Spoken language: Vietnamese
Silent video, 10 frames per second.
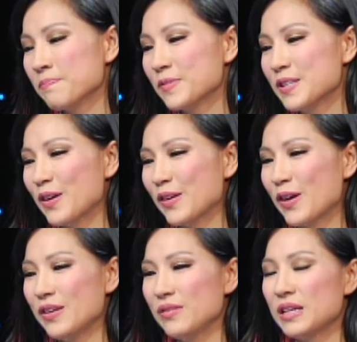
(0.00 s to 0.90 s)
Chứ còn
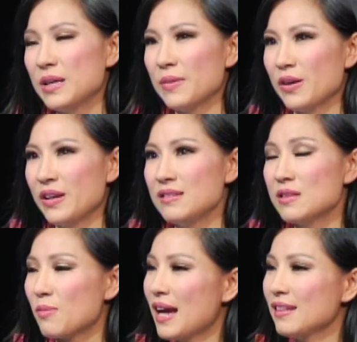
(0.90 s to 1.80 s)
khi mà nói đến
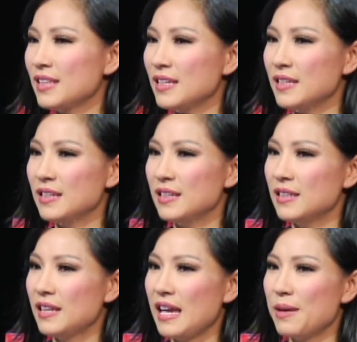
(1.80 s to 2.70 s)
giọng hát thì
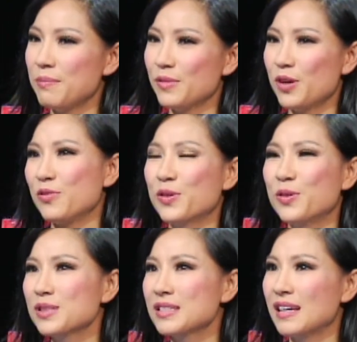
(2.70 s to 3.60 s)
em of
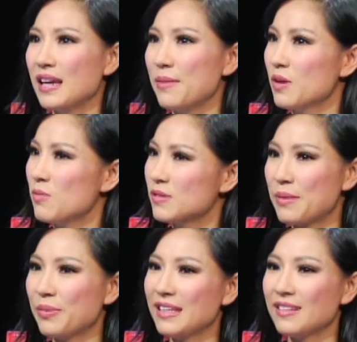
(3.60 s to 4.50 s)
course là em không có
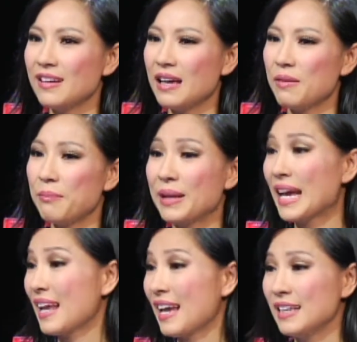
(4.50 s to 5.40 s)
dám nghĩ tới là mình
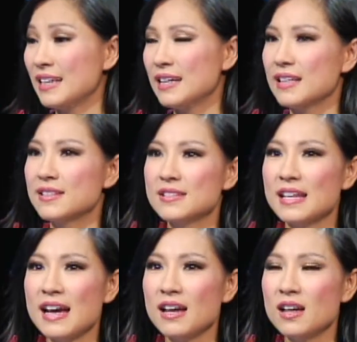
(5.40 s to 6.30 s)
hát hay. Thật sự
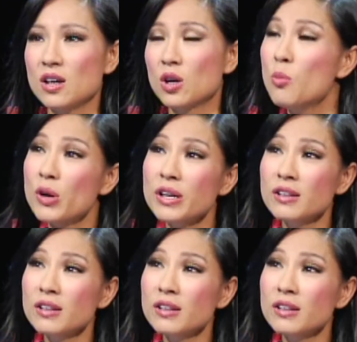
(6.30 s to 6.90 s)
ra có muốn